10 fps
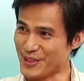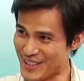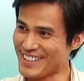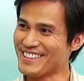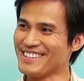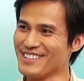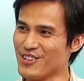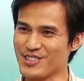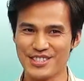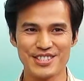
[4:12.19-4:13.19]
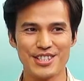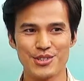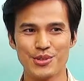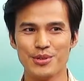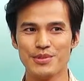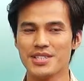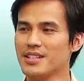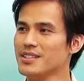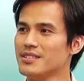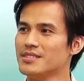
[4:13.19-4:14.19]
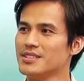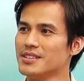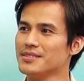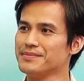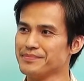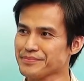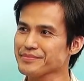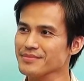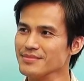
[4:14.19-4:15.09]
对我直接说我不想演这样，嗯，